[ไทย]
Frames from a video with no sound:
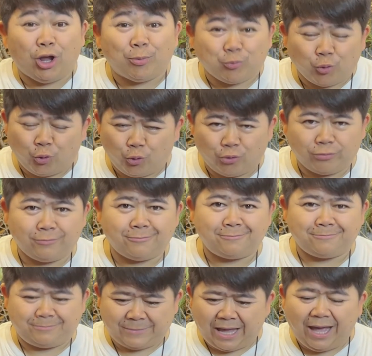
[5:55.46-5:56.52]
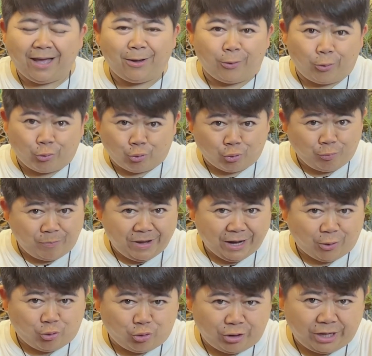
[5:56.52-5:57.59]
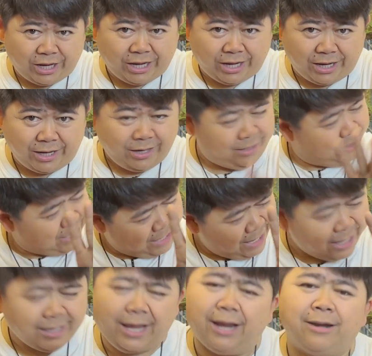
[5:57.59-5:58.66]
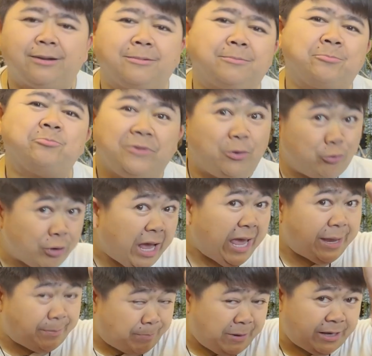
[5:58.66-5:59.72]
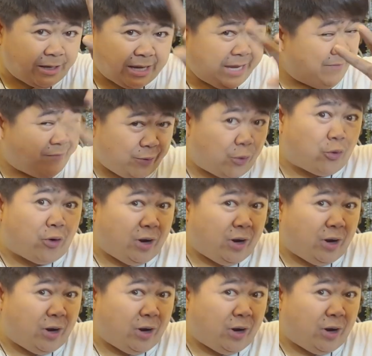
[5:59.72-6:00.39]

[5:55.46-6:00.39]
ตอบถูกนะรูทเบียร์โคนเอ5ท่านเอ็นถ่ายเป็นคลิปวิดีโอ